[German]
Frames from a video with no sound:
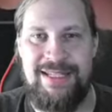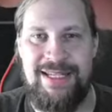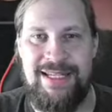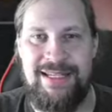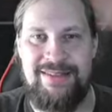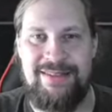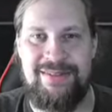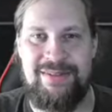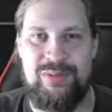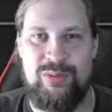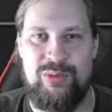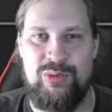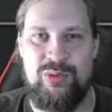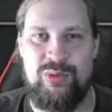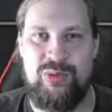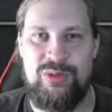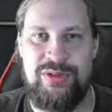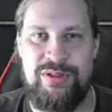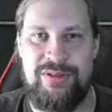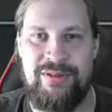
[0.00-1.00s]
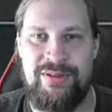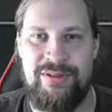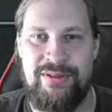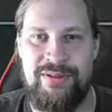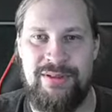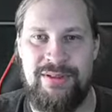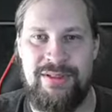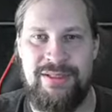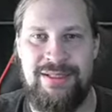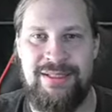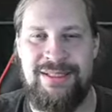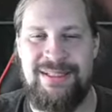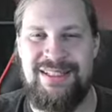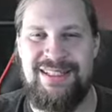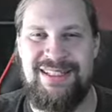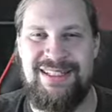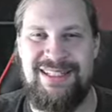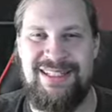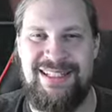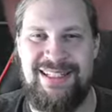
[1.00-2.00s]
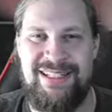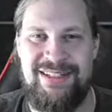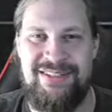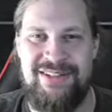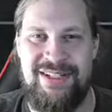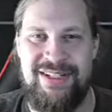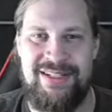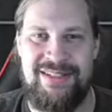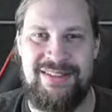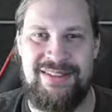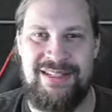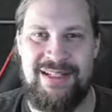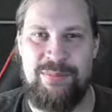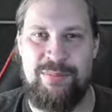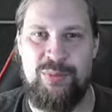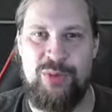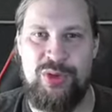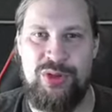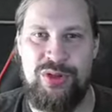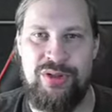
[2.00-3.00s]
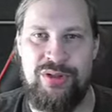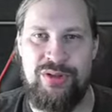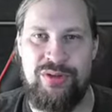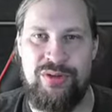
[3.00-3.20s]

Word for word: der ist so gut. Ja, der Dragon ist halt Müll.